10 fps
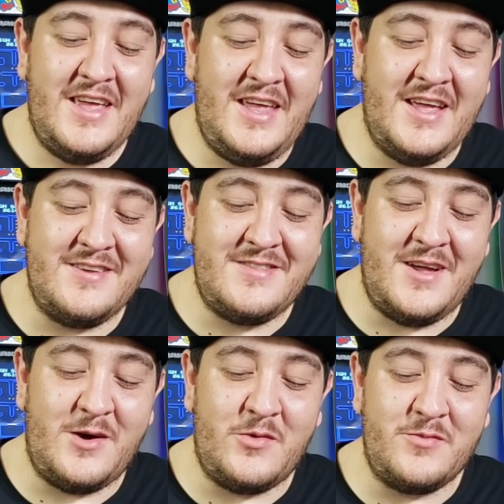y este,
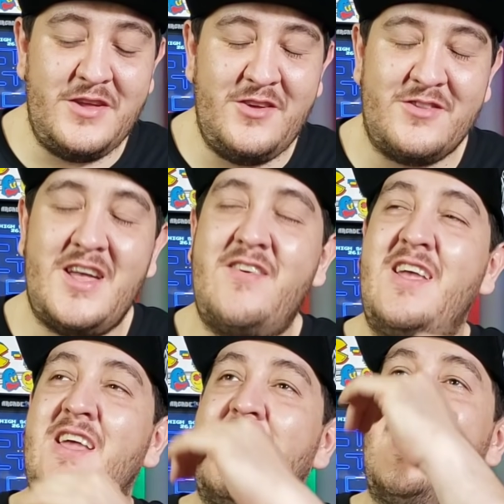um, yo estaba
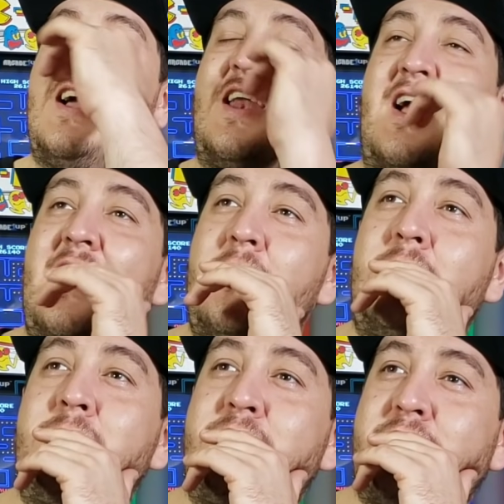ahí
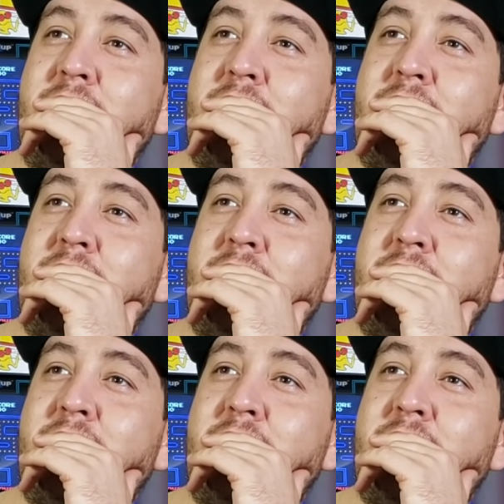recargado,